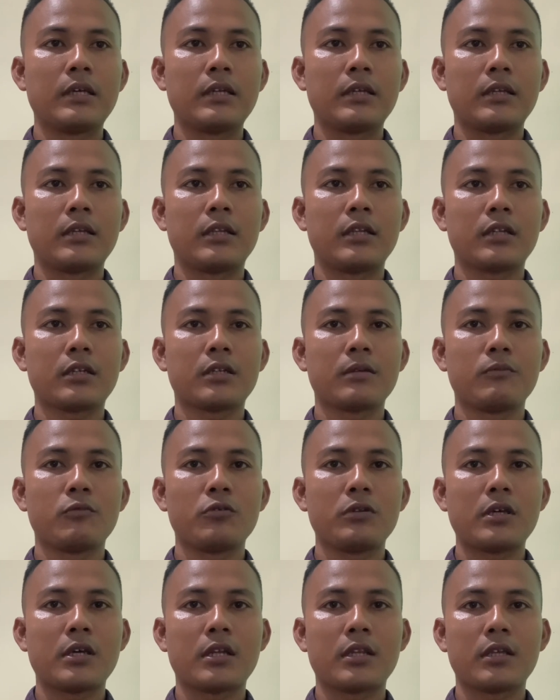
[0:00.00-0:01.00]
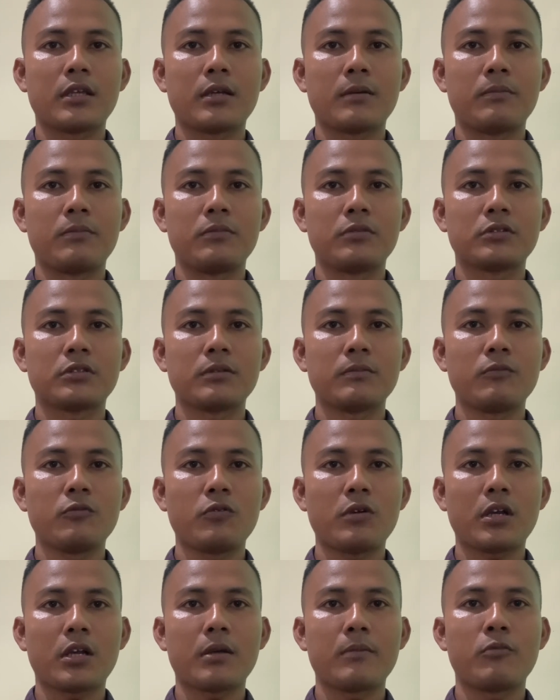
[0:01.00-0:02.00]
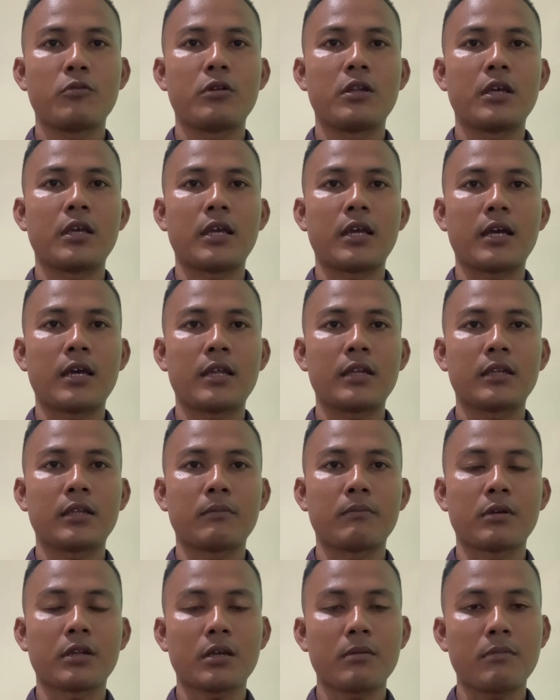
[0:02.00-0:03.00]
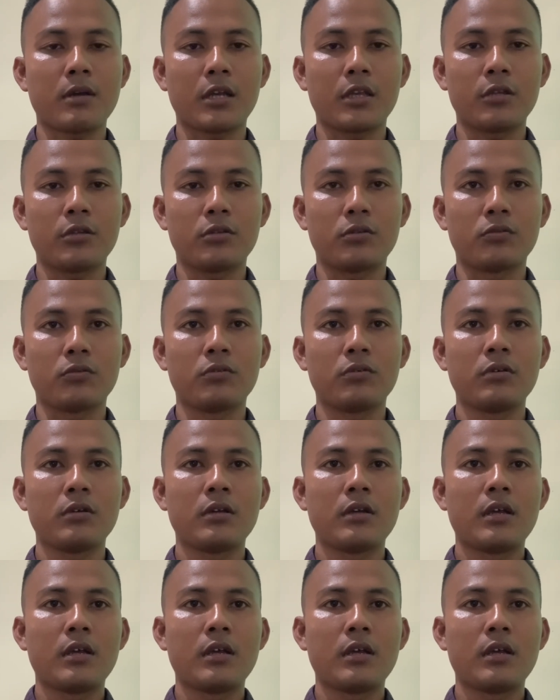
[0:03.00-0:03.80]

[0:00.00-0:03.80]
titik temu dari ke semua kebudayaan yang berkembang itu